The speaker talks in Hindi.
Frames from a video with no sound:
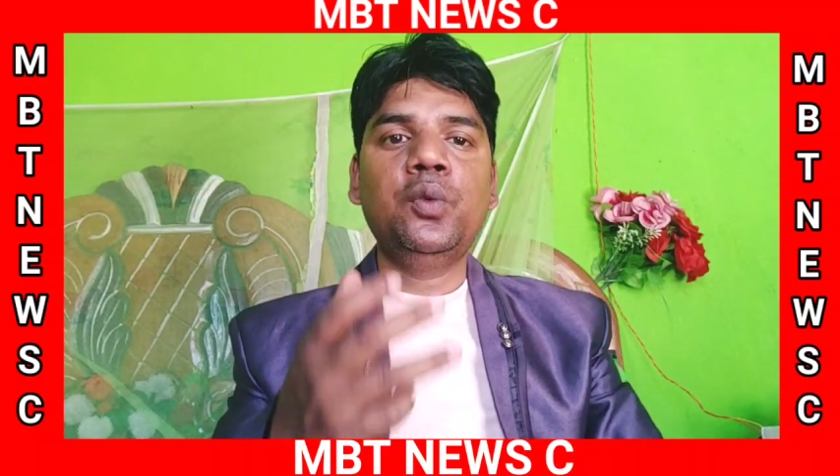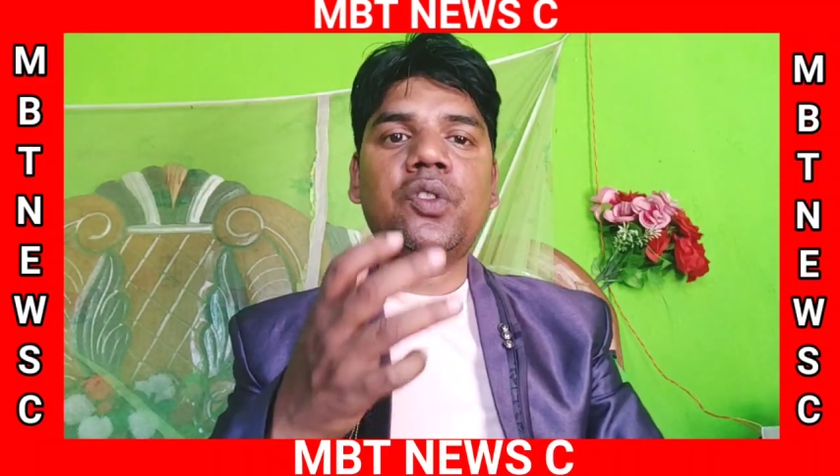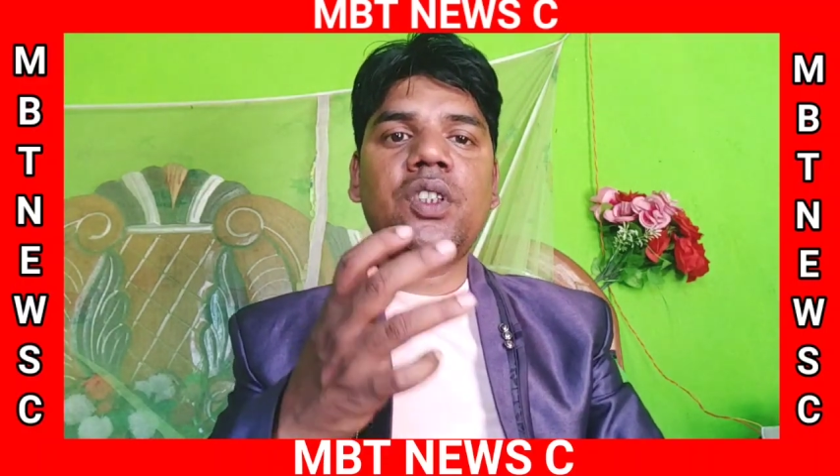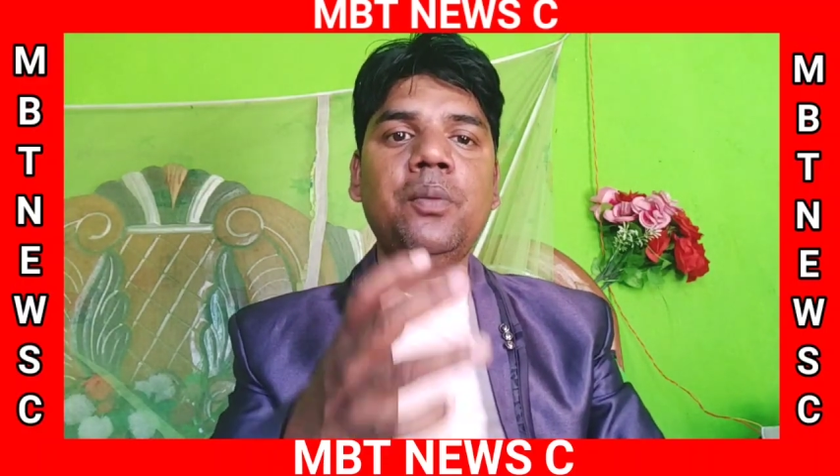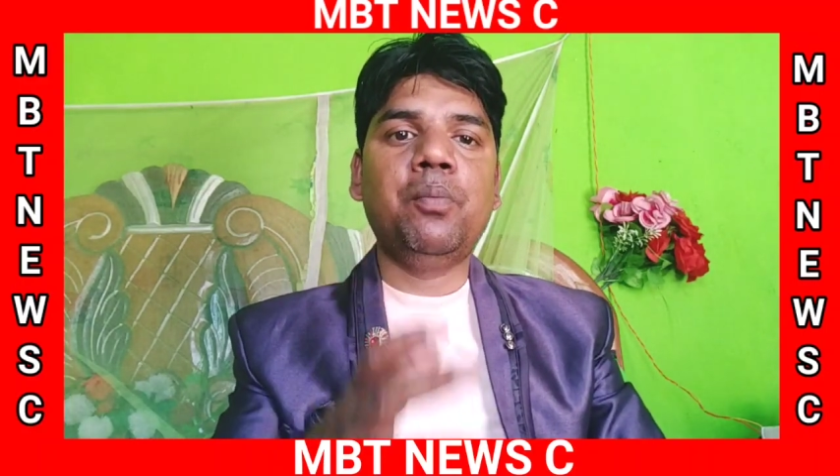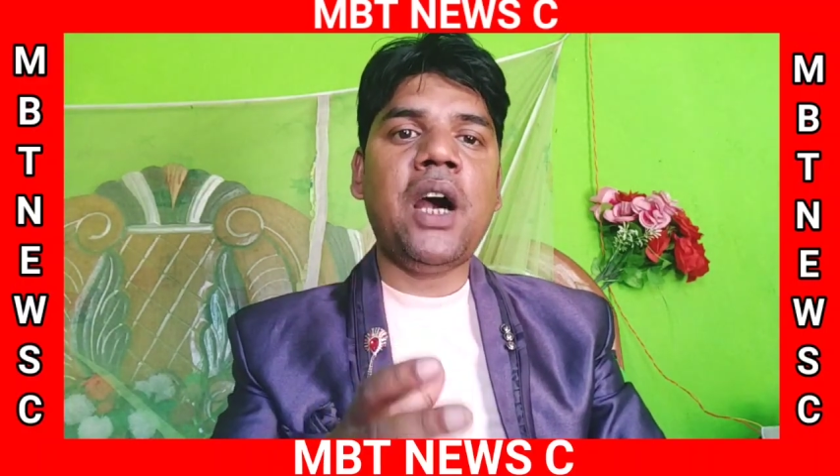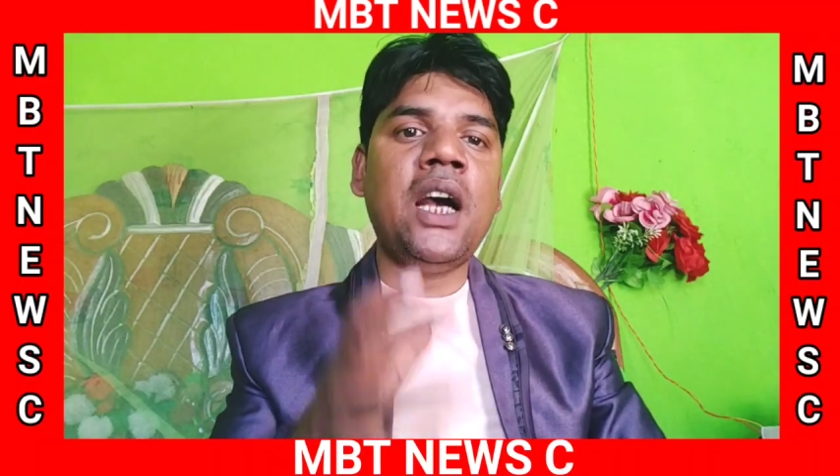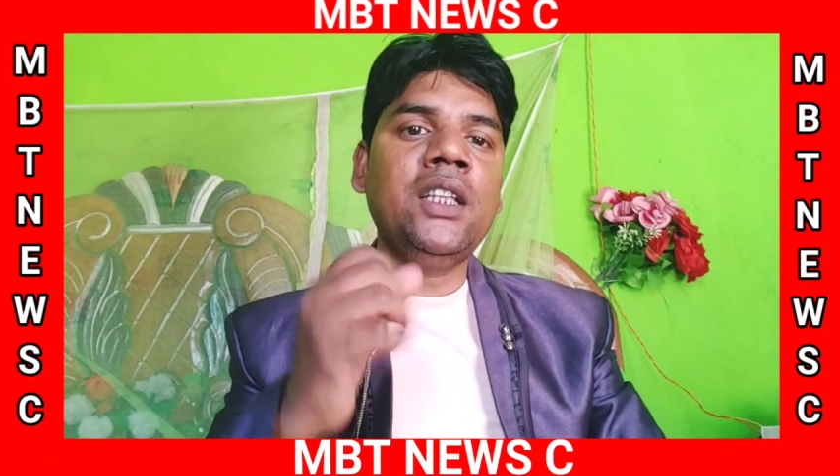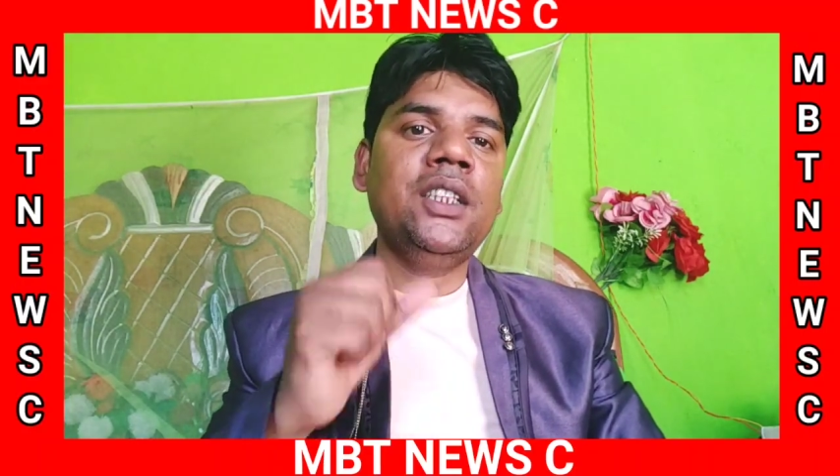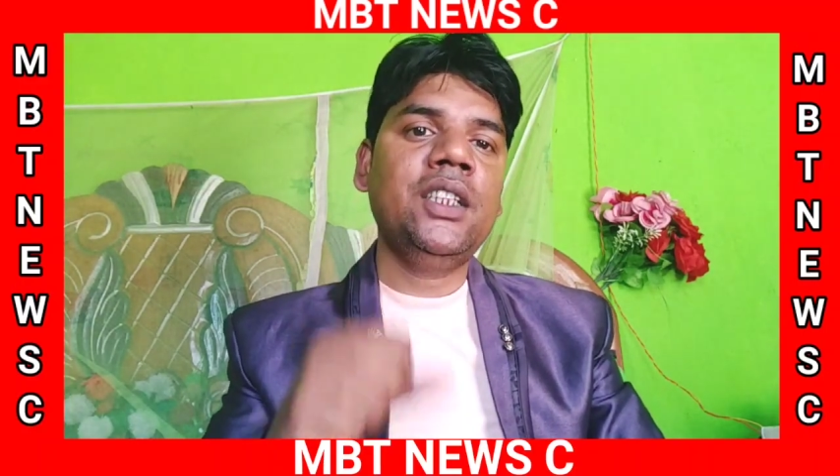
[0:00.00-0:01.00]
उसके
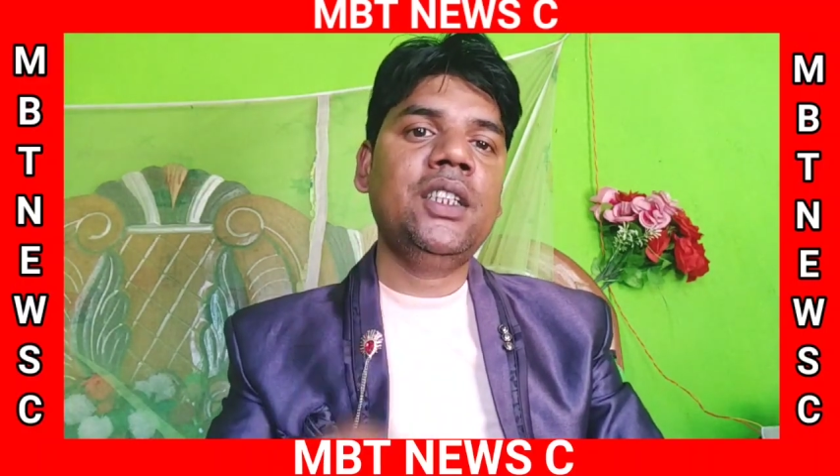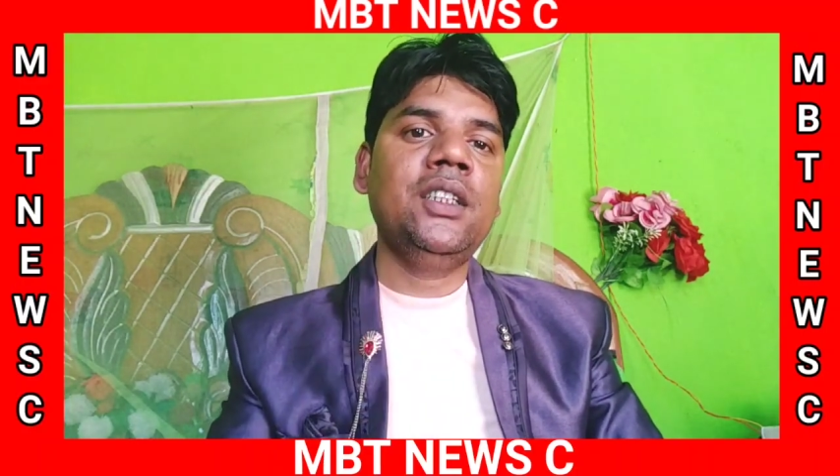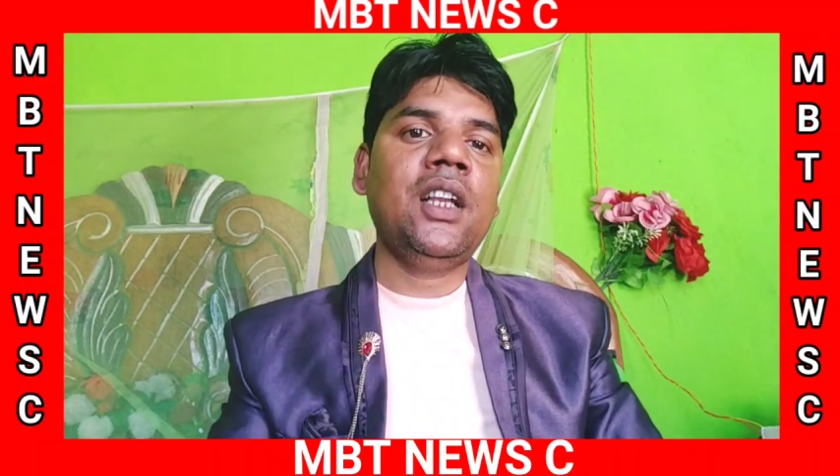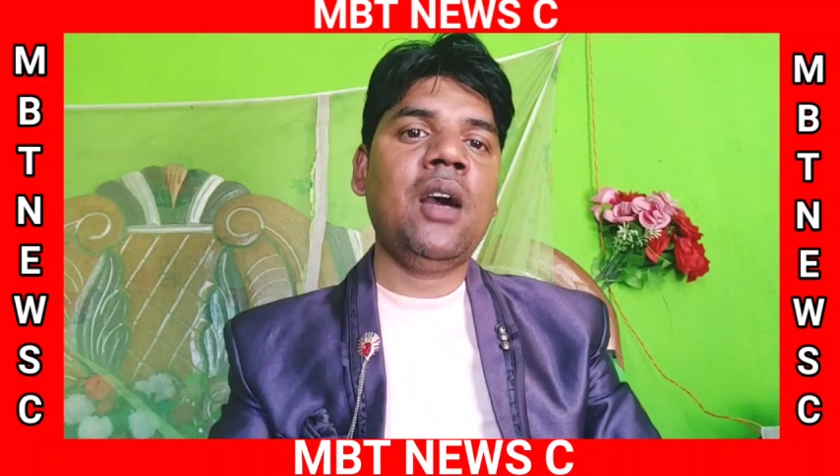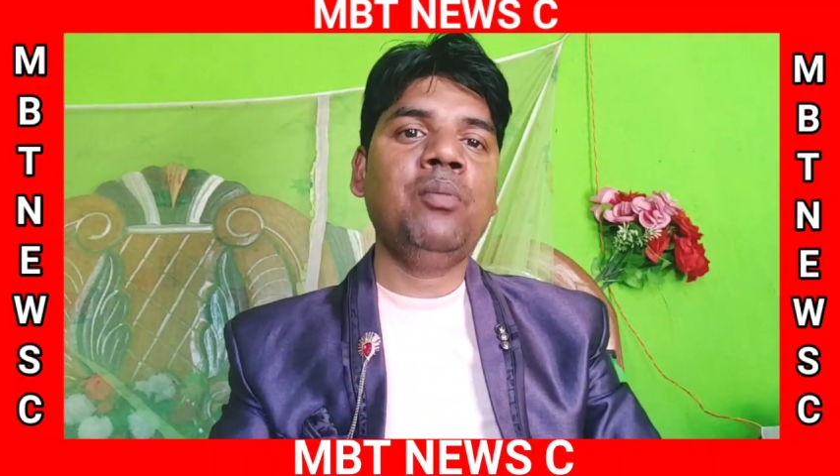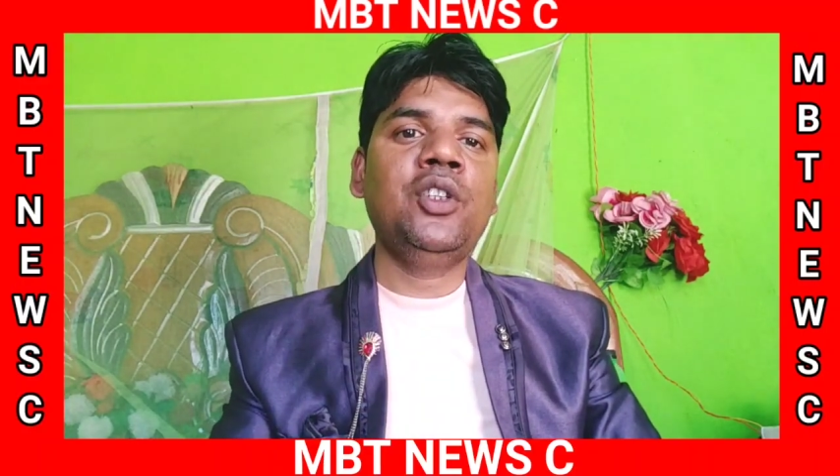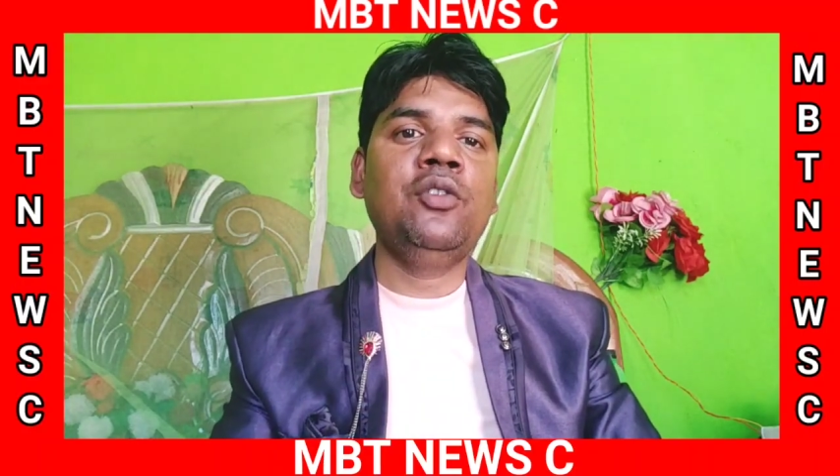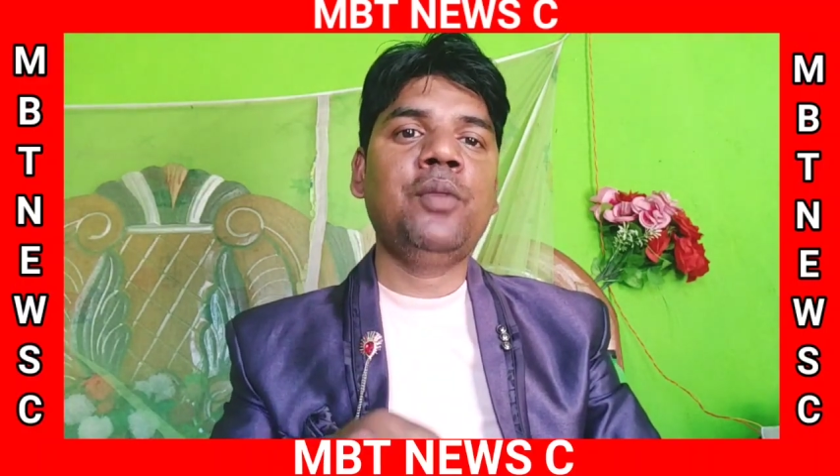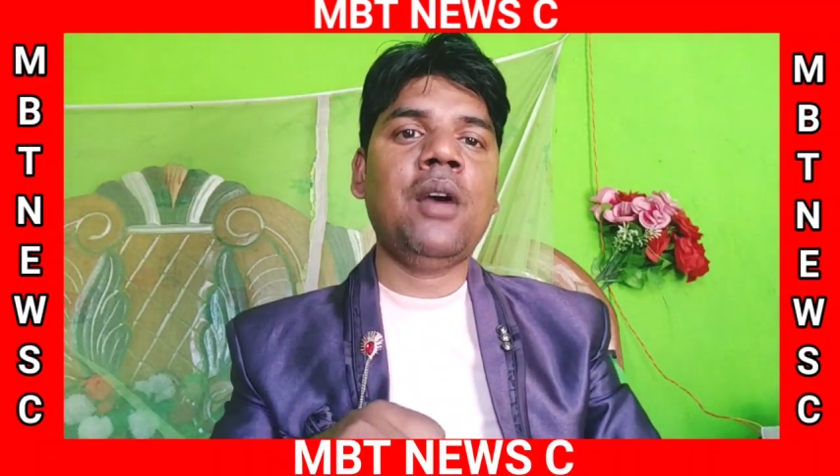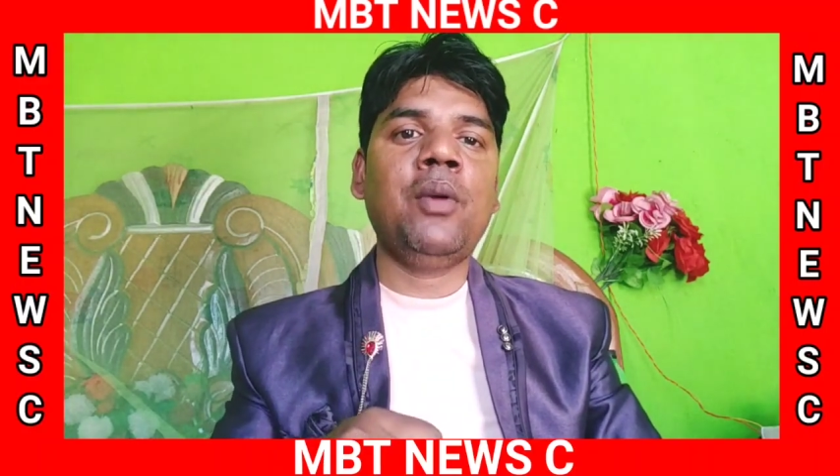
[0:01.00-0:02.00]
बाद जे की
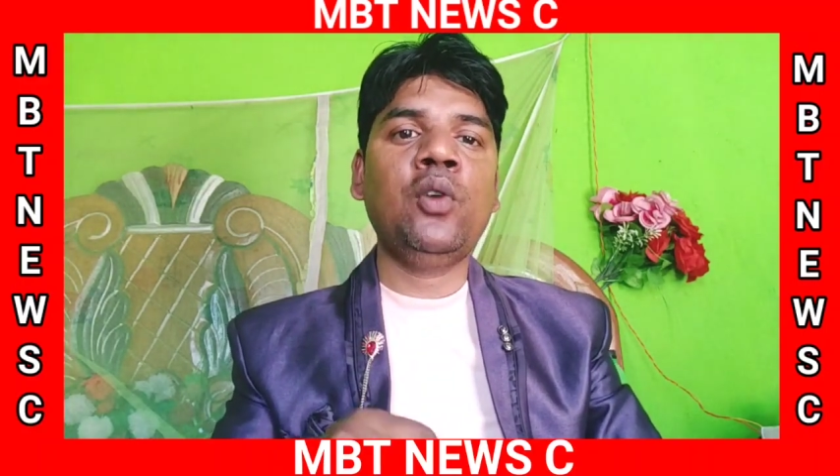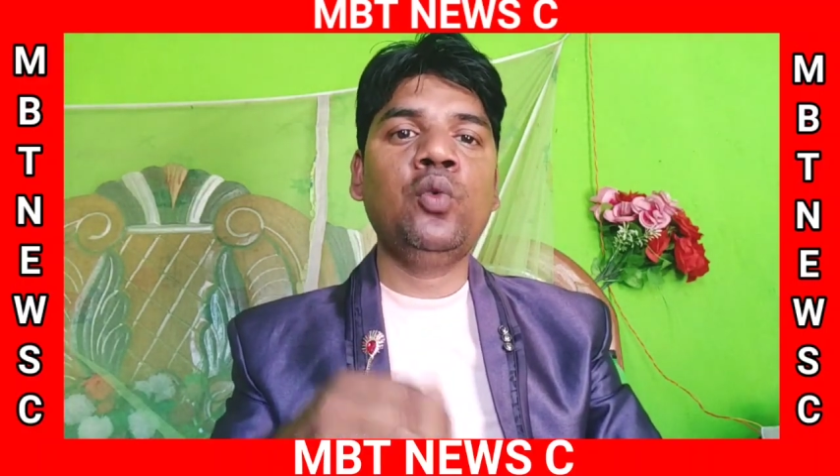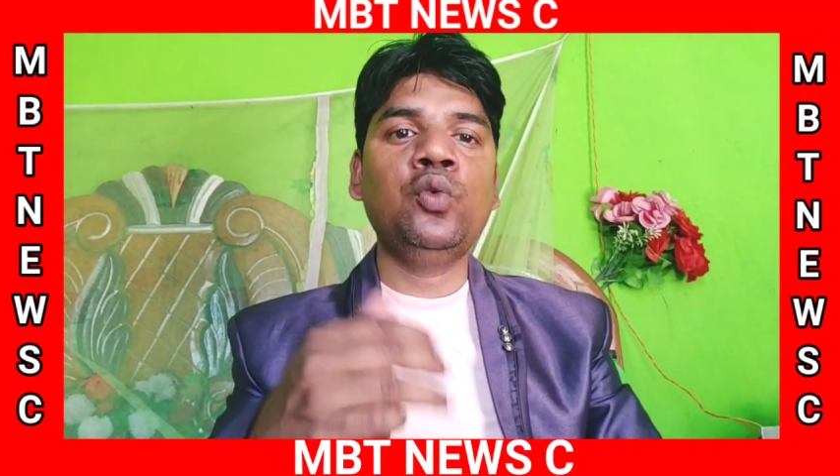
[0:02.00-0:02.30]
रामदेव बाबा